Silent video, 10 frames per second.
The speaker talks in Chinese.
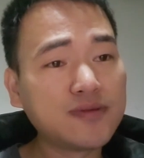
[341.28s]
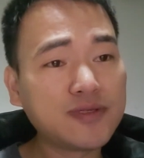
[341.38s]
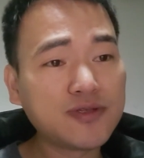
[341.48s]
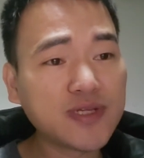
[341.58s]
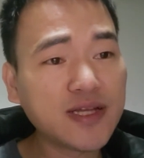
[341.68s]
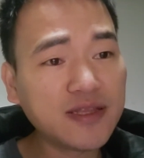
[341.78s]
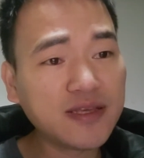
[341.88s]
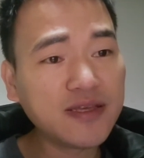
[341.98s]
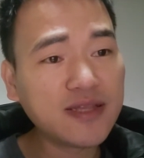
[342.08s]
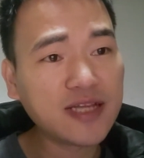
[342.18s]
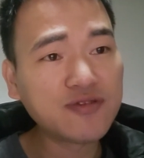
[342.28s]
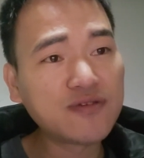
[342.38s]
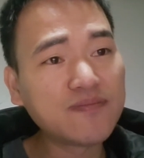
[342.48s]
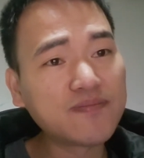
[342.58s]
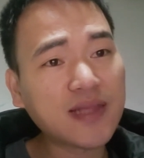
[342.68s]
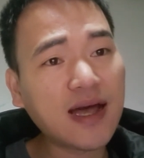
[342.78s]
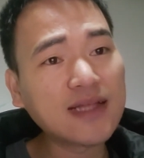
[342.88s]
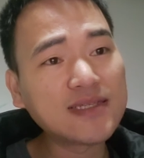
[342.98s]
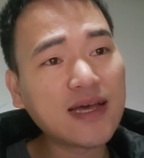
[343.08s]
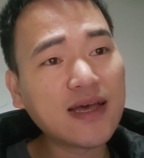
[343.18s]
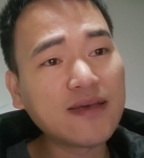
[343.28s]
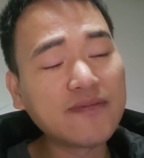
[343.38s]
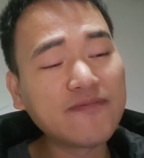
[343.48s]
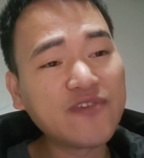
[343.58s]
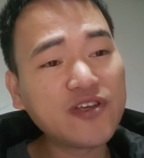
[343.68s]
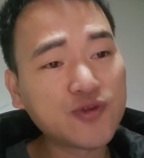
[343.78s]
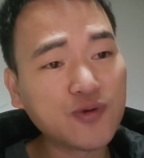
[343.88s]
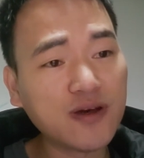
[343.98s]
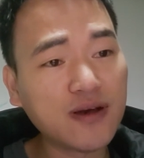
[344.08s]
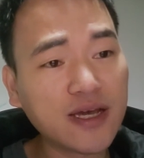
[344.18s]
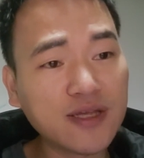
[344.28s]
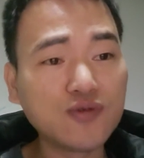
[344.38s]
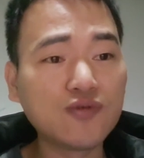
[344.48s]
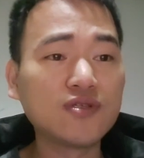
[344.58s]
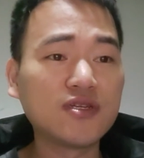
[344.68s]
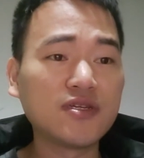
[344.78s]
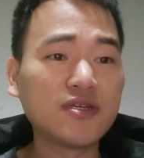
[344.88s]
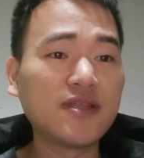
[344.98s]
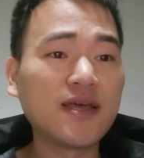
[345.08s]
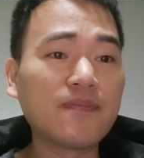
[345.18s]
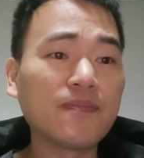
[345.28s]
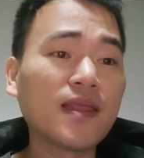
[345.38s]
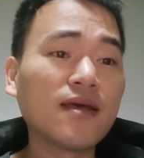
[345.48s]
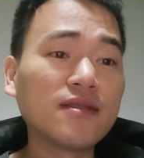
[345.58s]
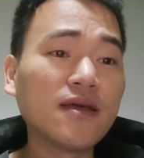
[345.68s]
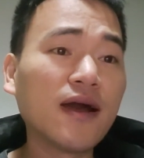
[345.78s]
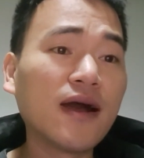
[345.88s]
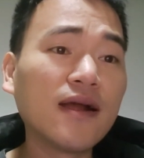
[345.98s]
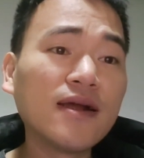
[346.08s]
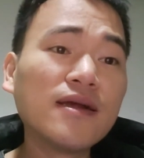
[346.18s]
首先，第一，他就是他在废除了黑奴，这是一点。第二，